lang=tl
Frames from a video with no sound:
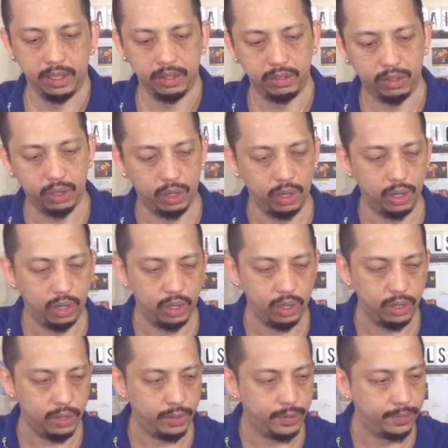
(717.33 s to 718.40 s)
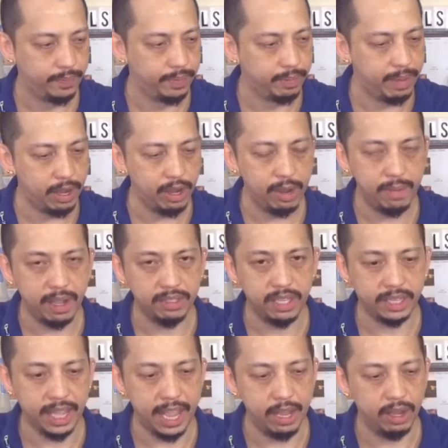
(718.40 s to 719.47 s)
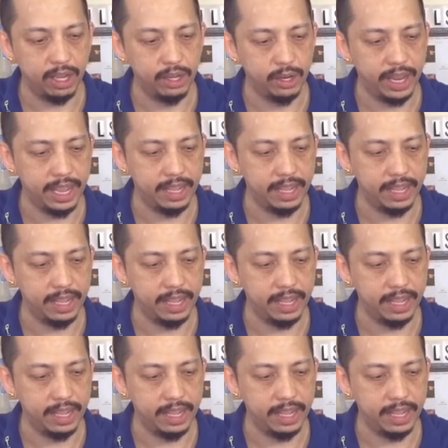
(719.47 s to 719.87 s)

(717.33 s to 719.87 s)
So, meron naman kasi tayong ano,